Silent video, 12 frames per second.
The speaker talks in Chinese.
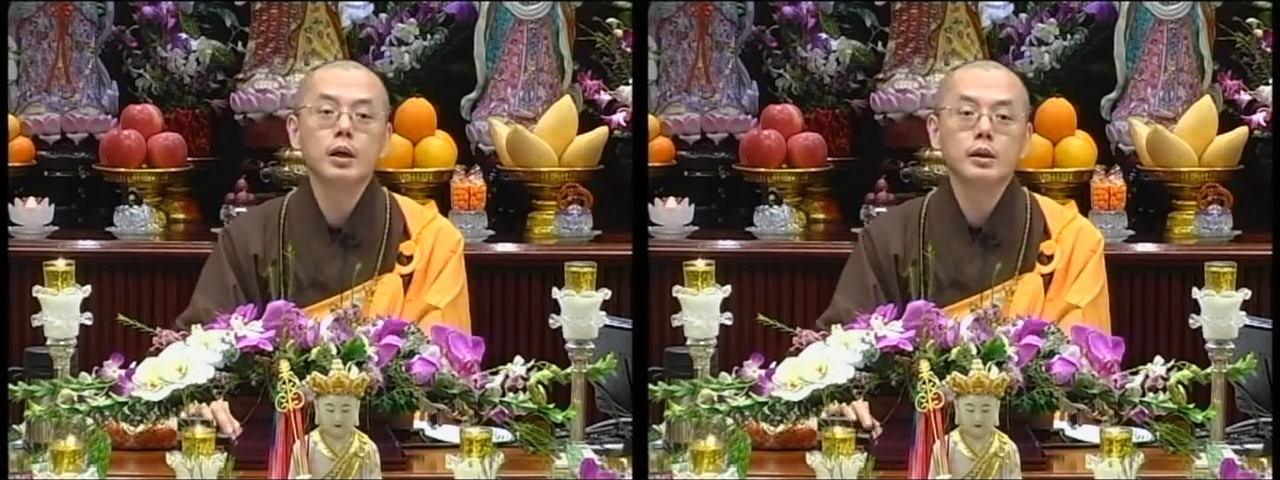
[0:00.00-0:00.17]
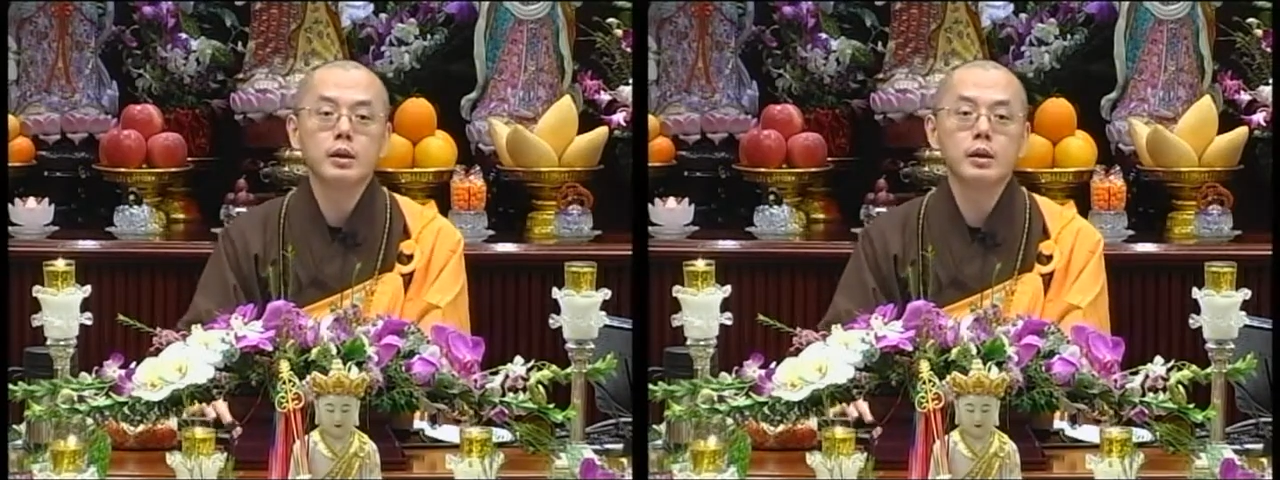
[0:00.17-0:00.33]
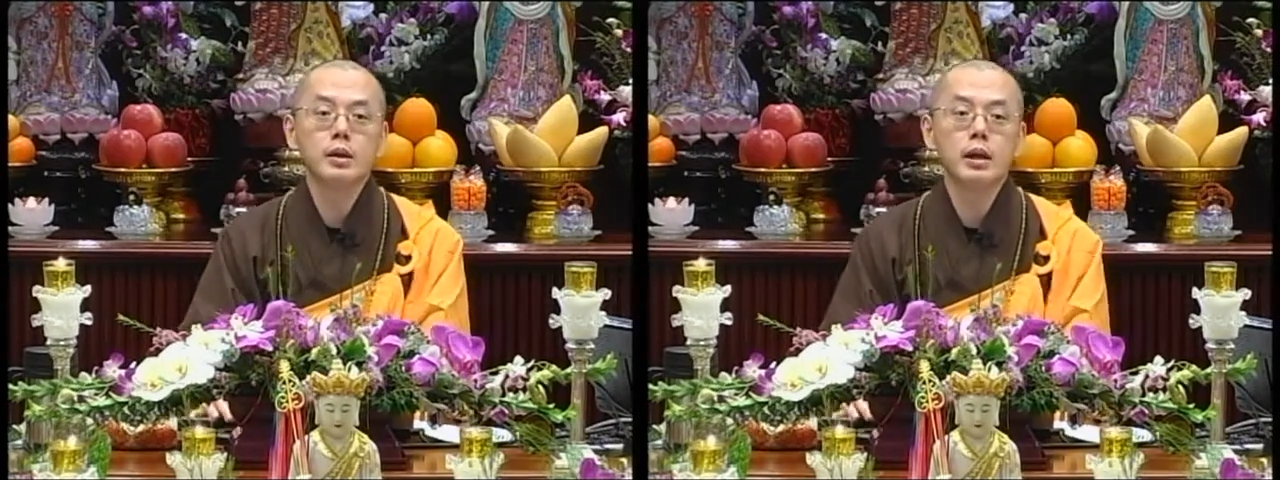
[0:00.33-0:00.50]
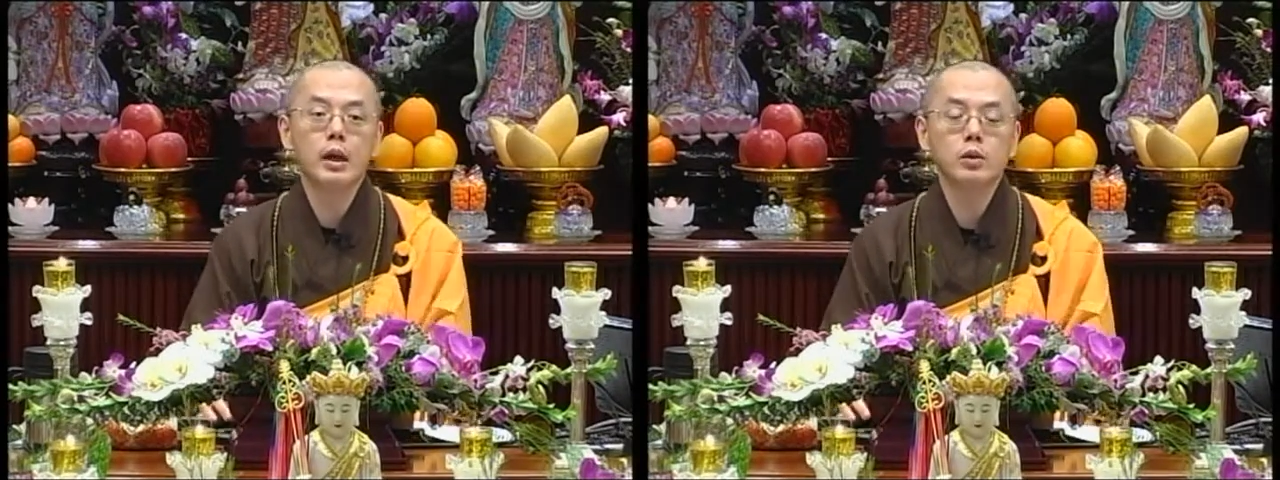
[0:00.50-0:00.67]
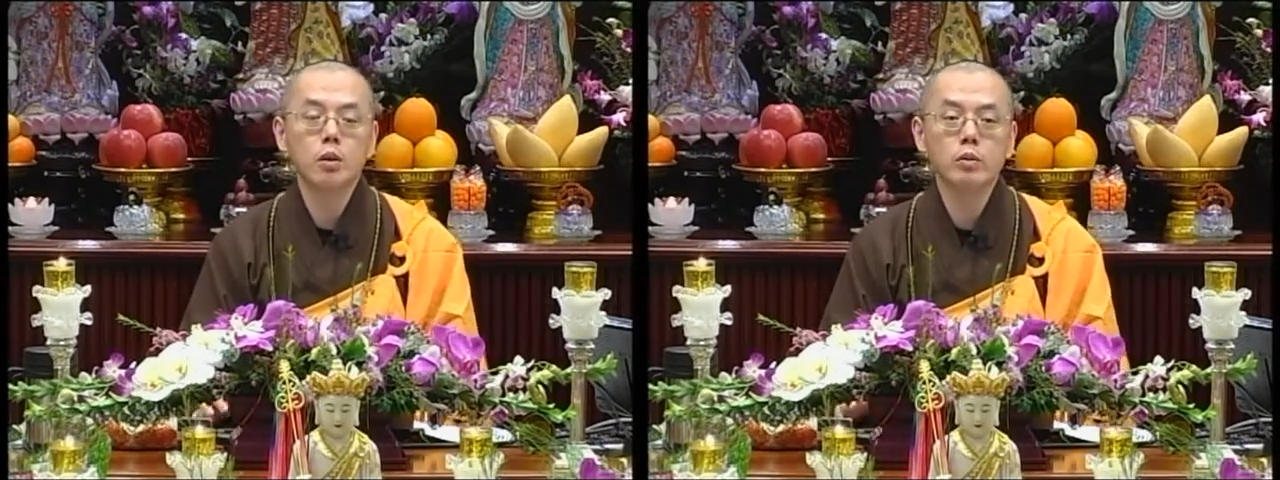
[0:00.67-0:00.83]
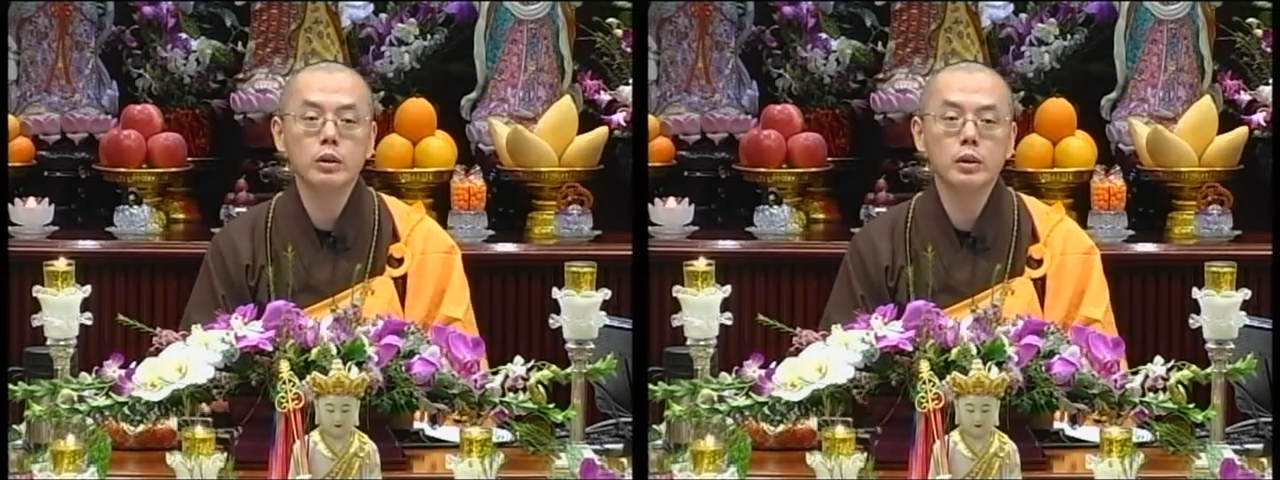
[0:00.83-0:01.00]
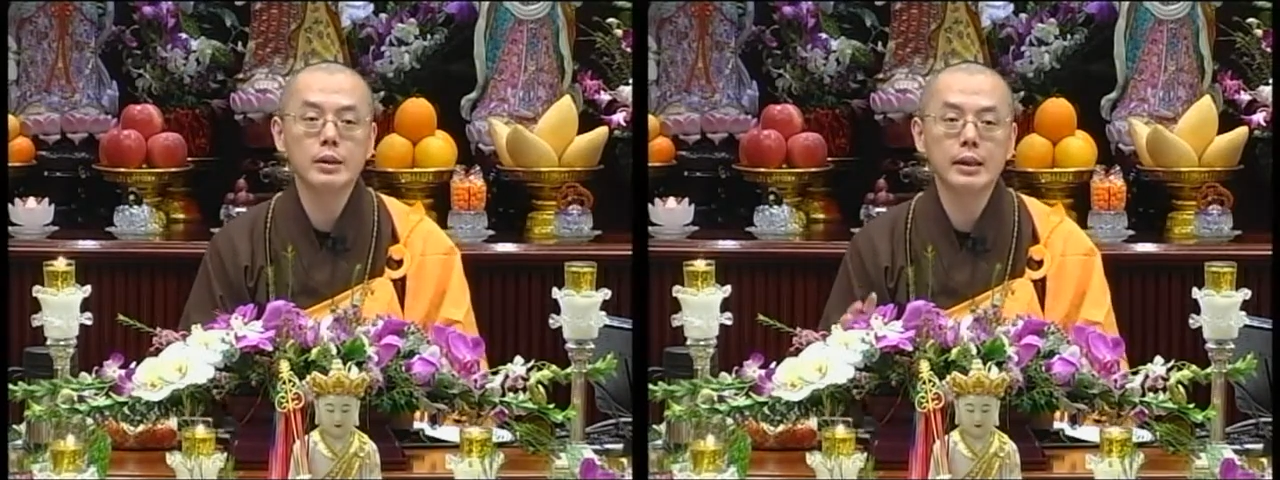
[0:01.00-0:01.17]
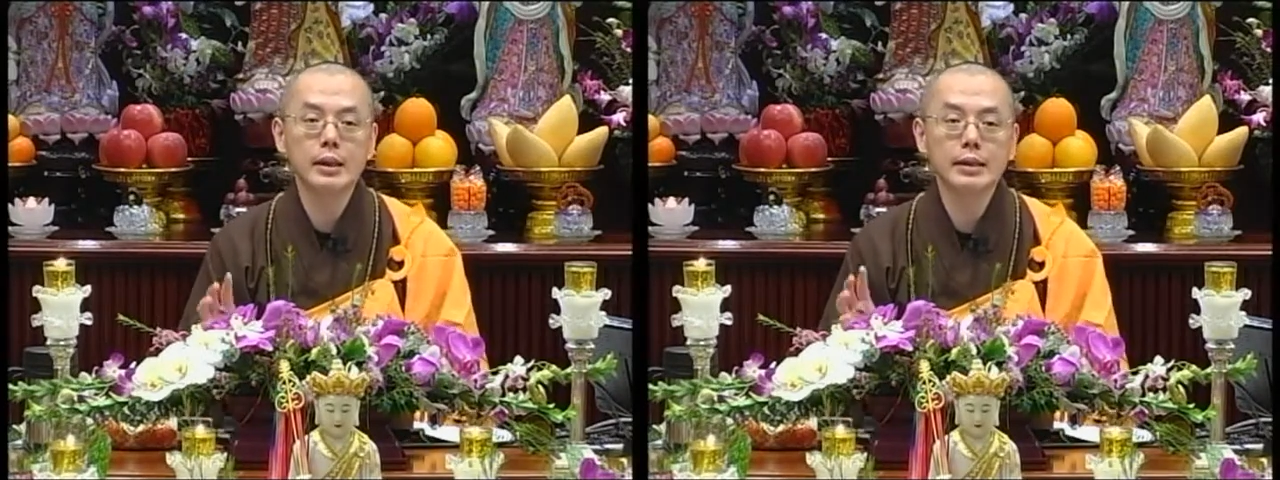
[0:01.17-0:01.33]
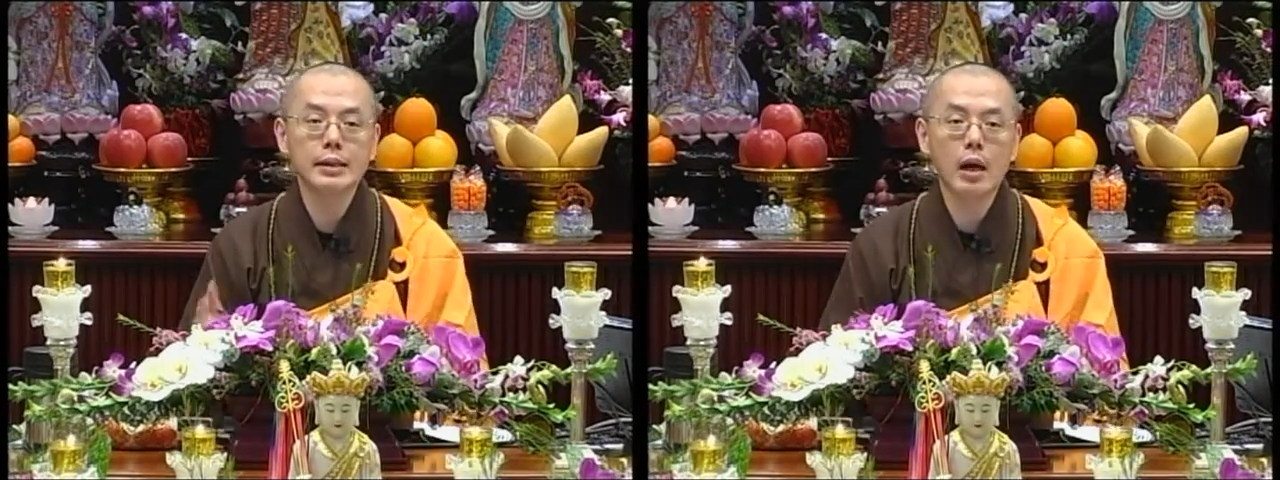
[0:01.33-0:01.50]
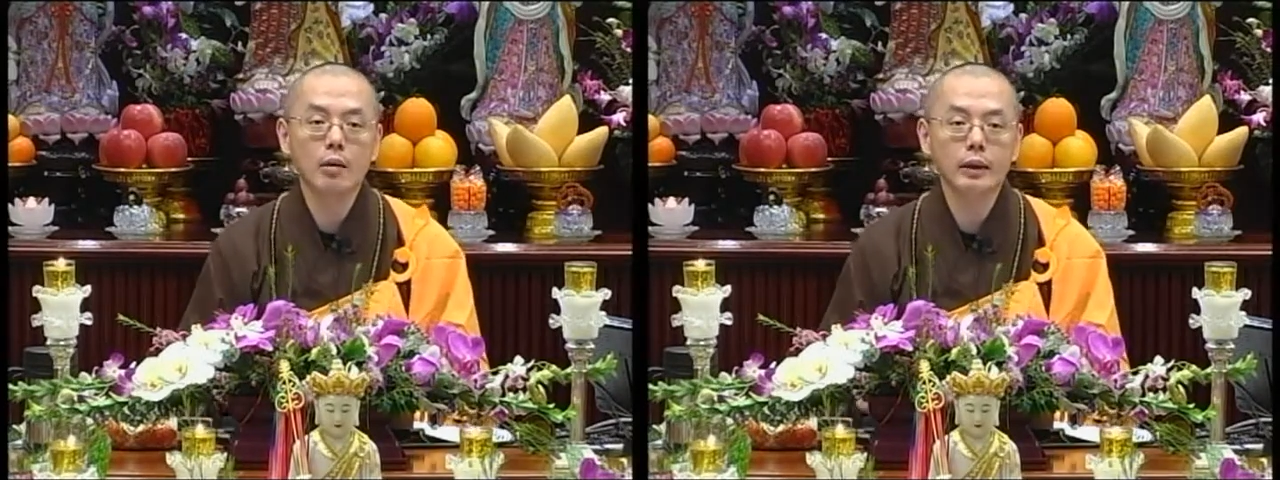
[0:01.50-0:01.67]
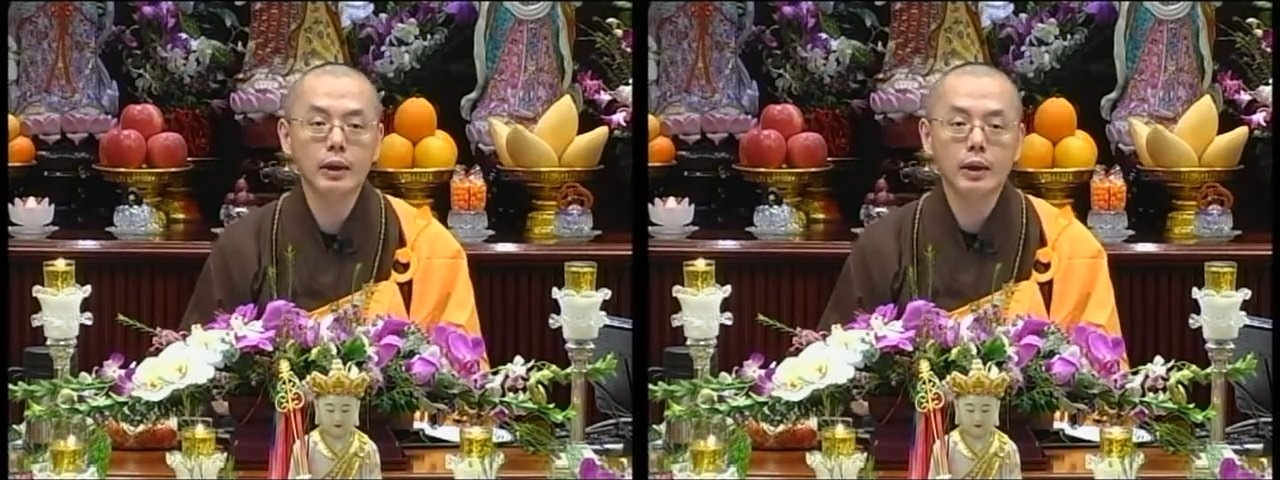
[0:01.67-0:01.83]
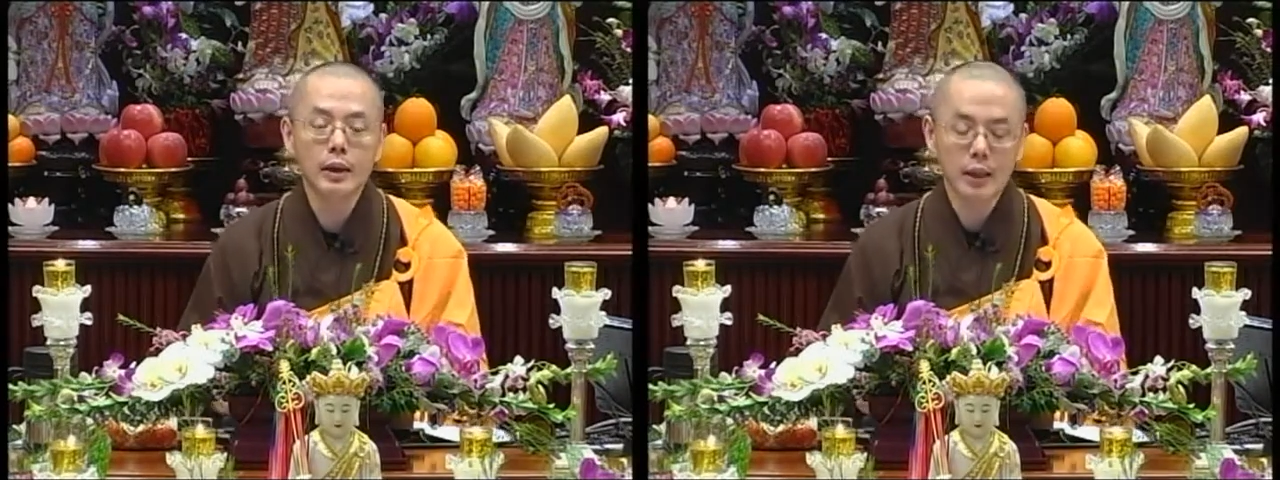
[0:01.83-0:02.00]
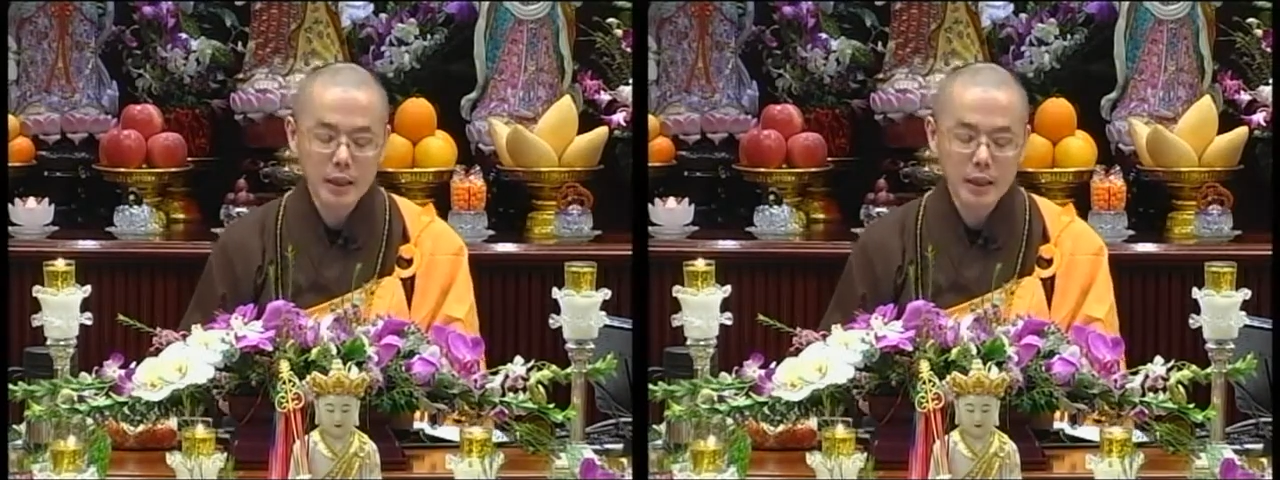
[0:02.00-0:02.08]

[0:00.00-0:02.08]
只是呢，从世间的角意